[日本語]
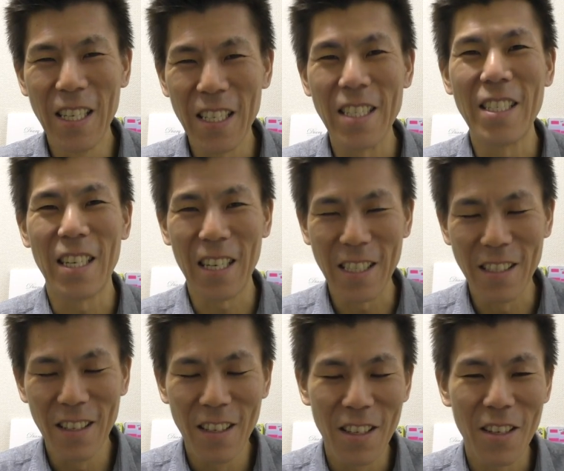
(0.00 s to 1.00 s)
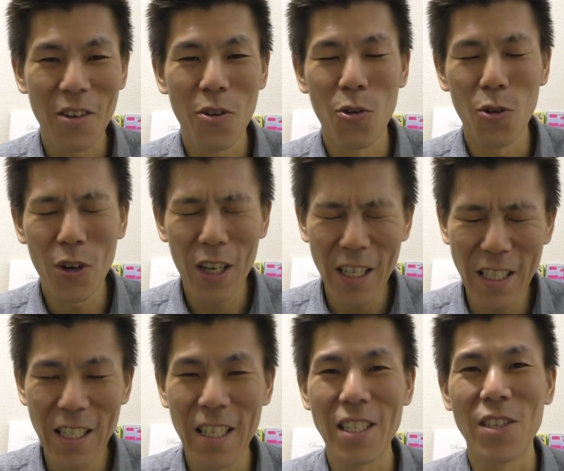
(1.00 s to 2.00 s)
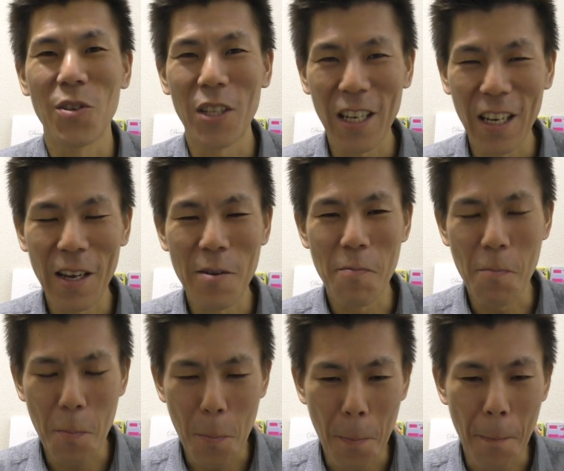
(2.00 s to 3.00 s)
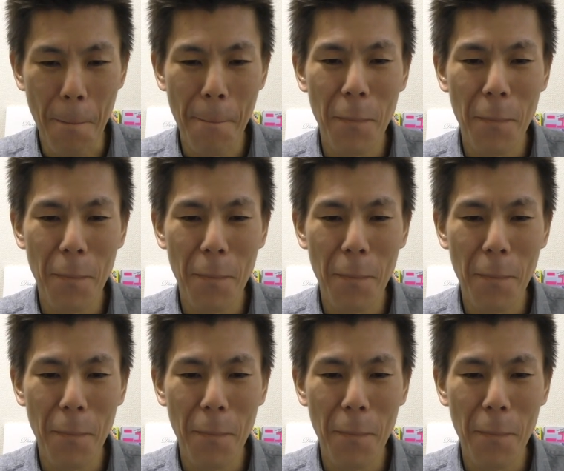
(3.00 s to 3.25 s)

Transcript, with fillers: 1回。これいいですよね。うん。